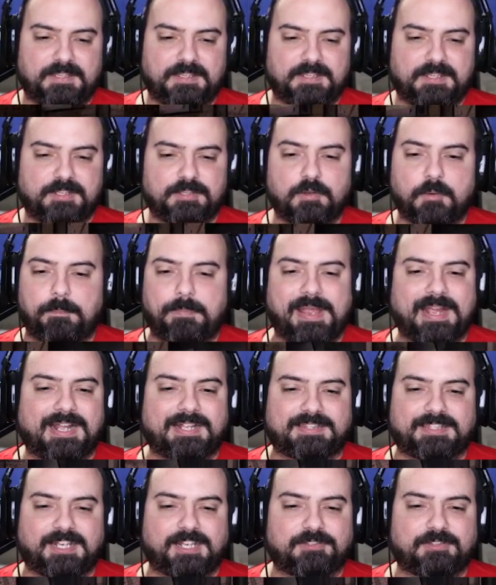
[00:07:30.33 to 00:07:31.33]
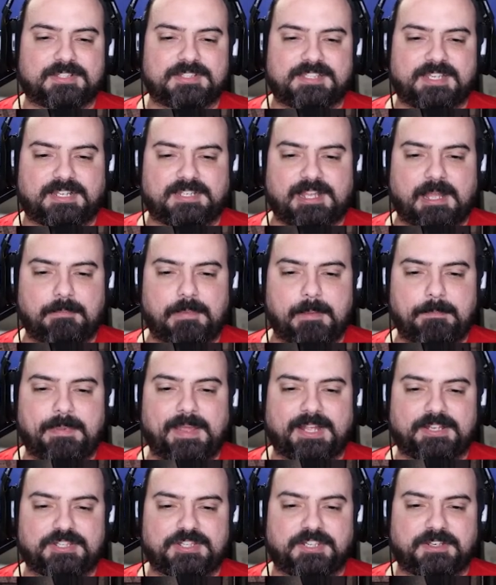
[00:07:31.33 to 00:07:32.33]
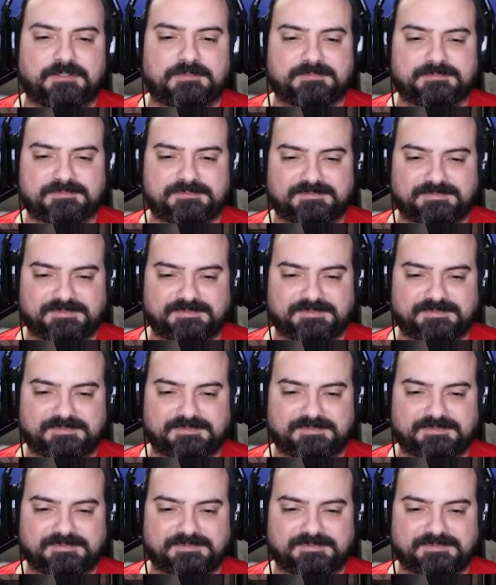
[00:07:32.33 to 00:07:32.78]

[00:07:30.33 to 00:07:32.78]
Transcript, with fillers: E não pega a tela toda, você tem que dar bem pertinho.